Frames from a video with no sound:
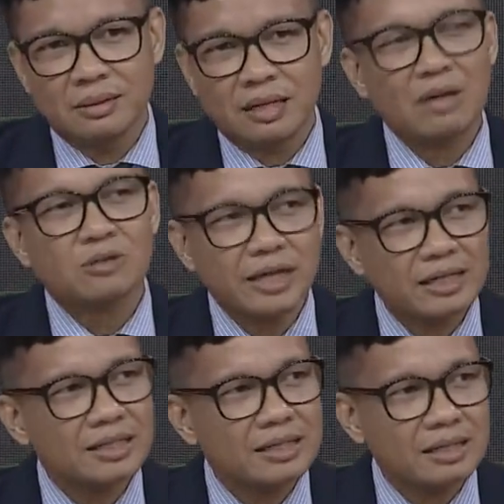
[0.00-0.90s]
kalau saya
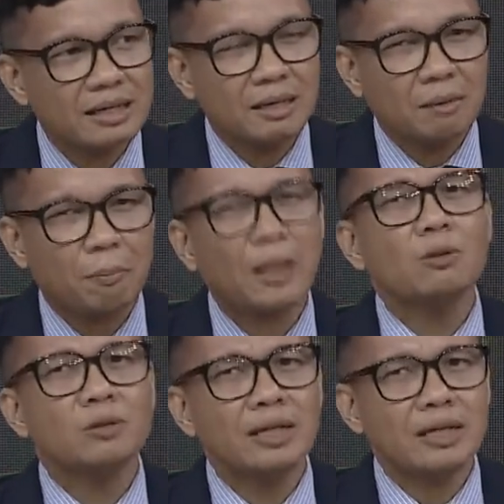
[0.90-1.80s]
ditanya,
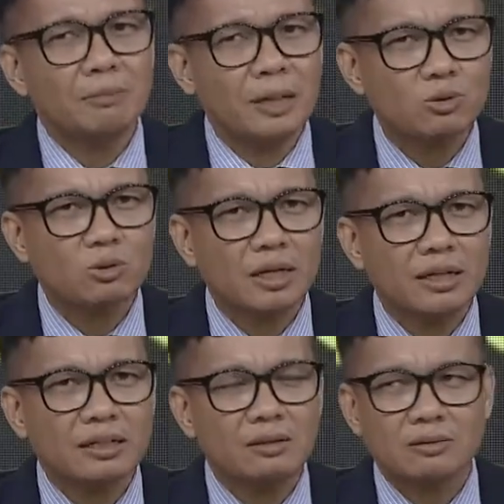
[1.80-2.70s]
perlu tidak dimasukkan
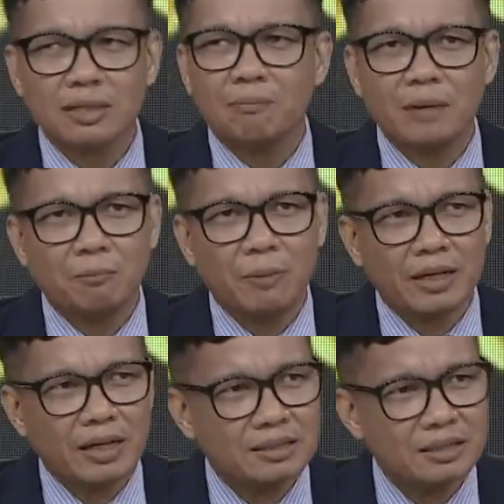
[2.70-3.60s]
itu tap
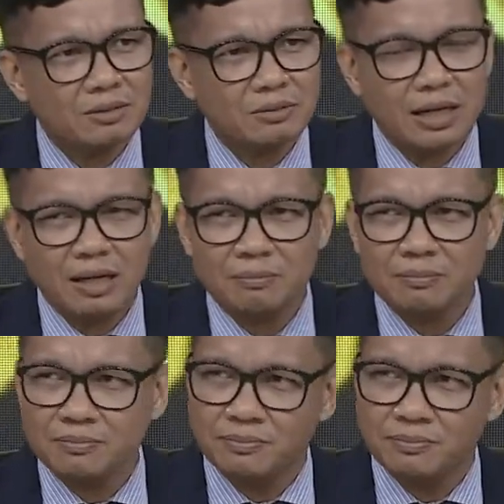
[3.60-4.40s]
MPRS itu dalam